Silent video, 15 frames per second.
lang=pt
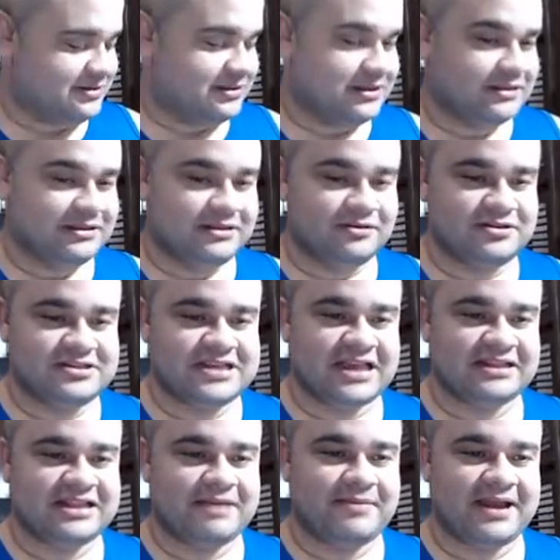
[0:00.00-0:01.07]
Tá dando
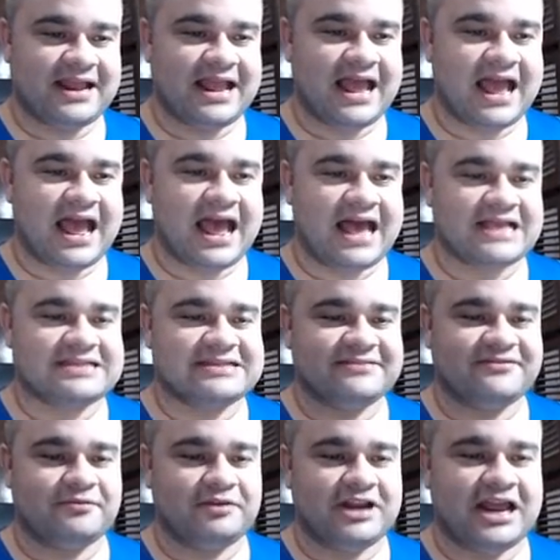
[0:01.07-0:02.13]
certo na bagaça.
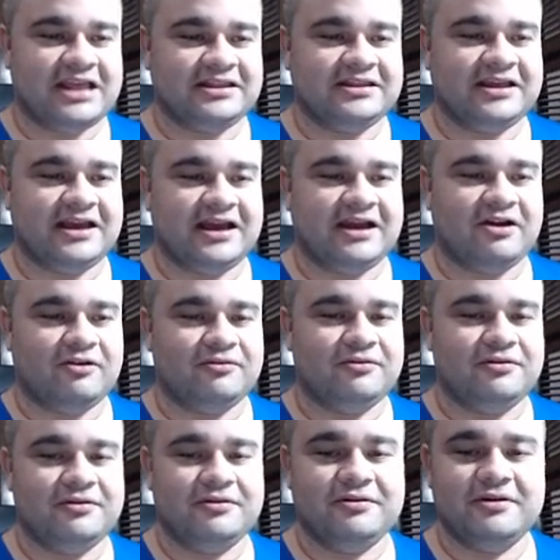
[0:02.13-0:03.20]
Vamos lá, então.
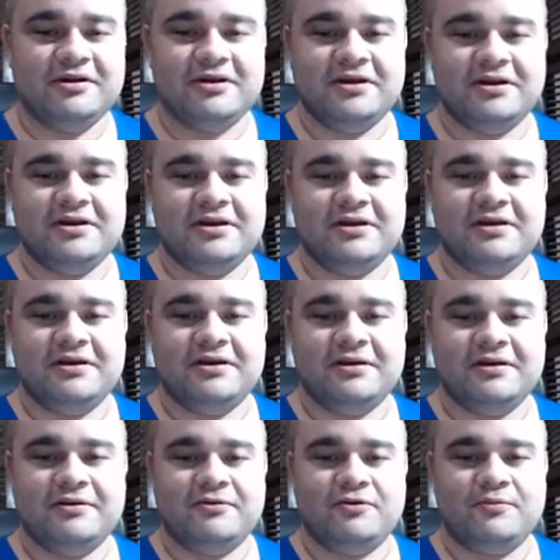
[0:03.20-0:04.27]

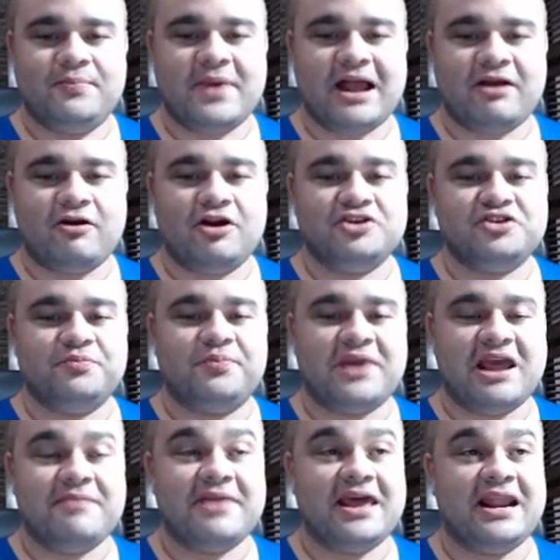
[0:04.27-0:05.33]
Um pacote
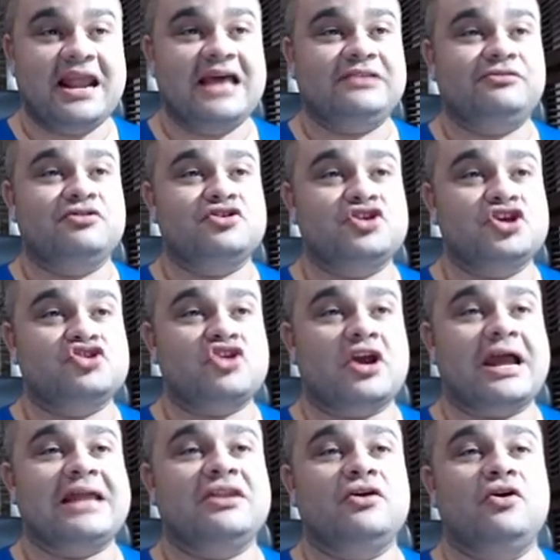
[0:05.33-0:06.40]
Prime Eletro de
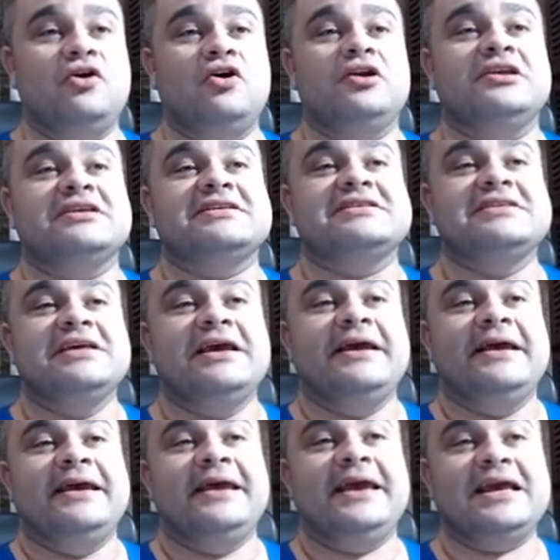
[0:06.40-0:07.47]
jogadores.
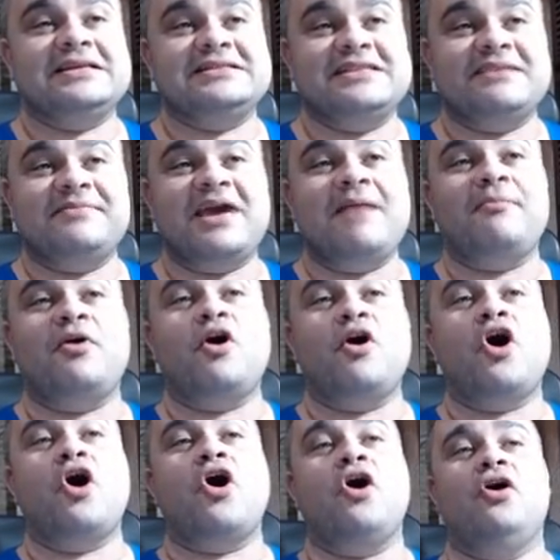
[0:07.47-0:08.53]
Esse também é
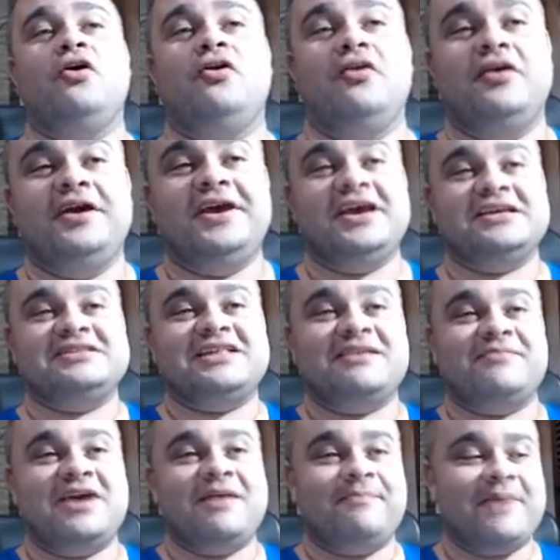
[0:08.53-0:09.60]
bom. Esse
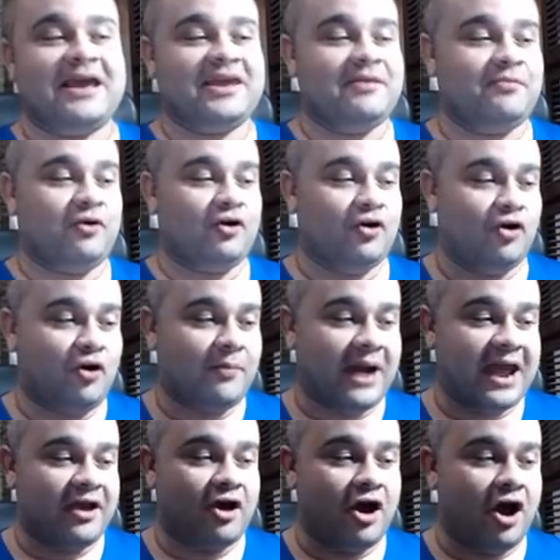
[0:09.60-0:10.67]
também é pack bom. Oh
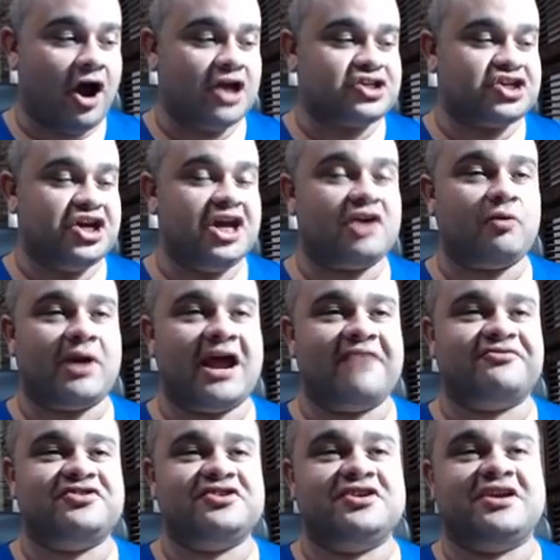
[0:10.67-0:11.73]
my god,
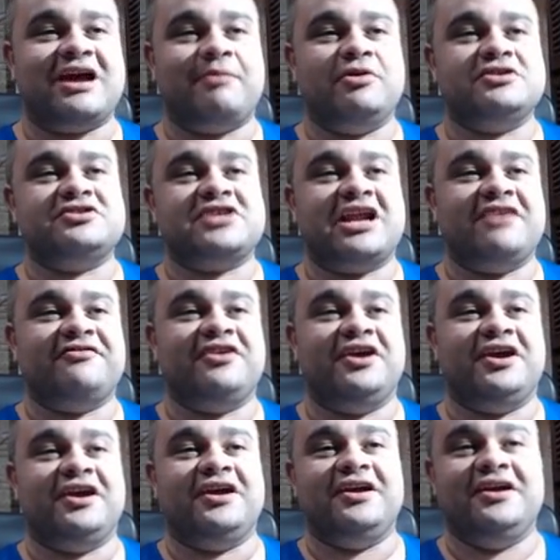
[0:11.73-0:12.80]
Recraft. Acabou de
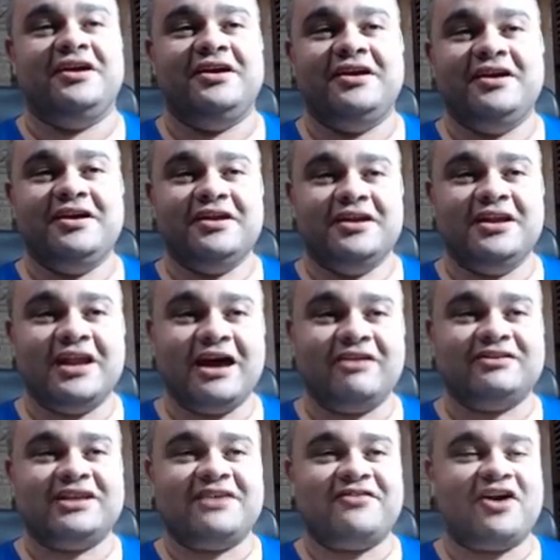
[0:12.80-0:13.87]
escrever. Não
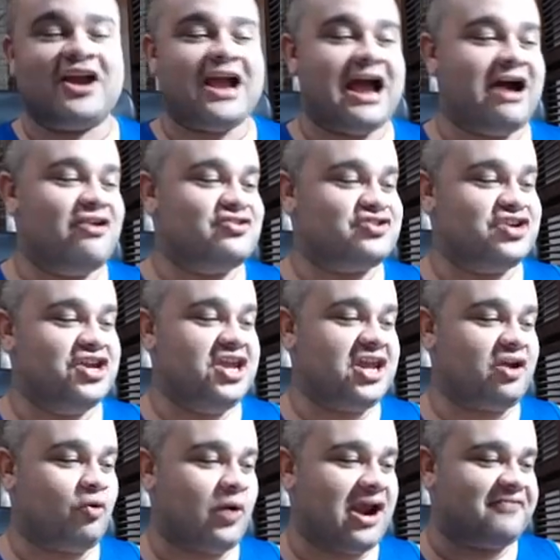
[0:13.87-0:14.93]
tem nocaute.
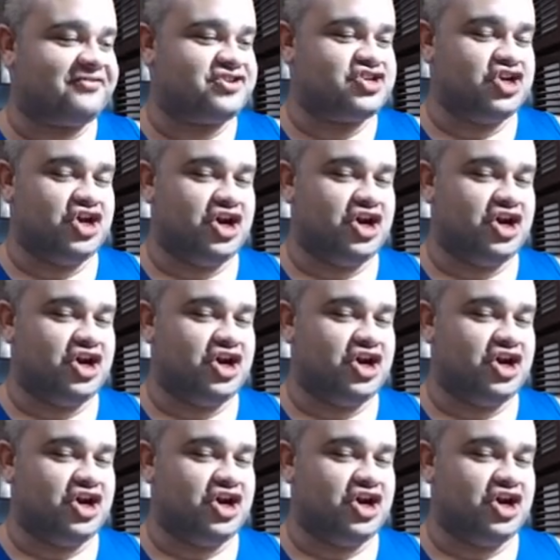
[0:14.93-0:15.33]
Recraft.